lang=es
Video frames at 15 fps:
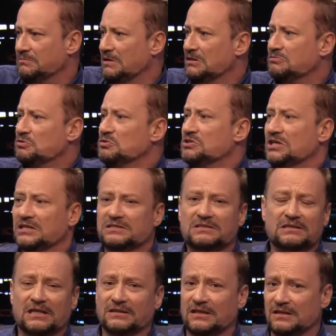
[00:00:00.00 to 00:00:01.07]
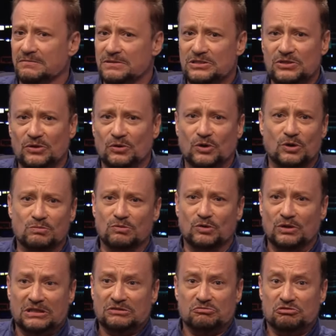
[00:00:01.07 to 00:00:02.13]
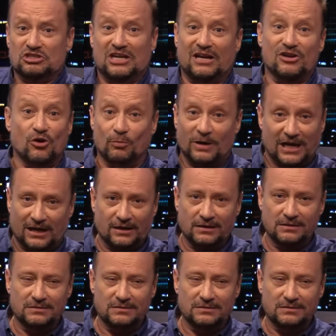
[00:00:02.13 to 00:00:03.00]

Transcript: Escuchas la televisión como escuchar ver,